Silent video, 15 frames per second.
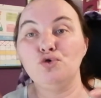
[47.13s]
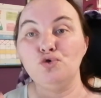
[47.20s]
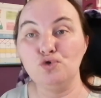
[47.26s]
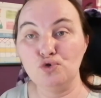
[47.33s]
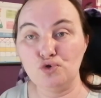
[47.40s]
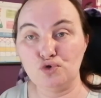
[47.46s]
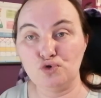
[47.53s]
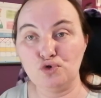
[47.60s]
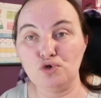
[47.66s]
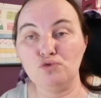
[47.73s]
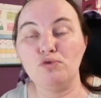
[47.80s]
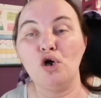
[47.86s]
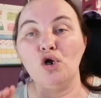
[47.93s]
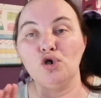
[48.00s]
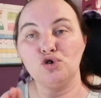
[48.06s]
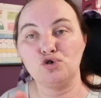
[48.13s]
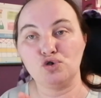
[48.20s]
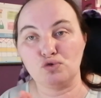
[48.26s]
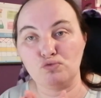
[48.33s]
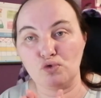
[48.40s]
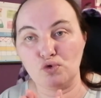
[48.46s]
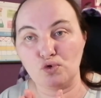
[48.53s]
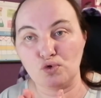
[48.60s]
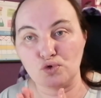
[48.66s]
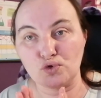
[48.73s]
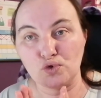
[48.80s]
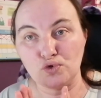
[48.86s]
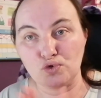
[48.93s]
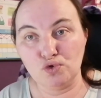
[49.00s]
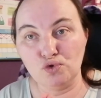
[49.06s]
YouTube, sur mon
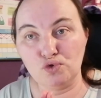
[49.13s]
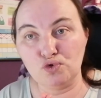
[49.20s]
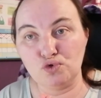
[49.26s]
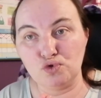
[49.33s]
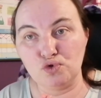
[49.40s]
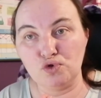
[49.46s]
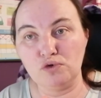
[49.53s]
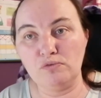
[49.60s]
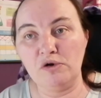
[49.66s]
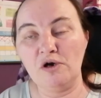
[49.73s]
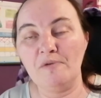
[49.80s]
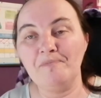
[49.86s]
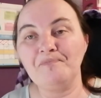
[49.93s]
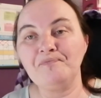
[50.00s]
compte YouTube,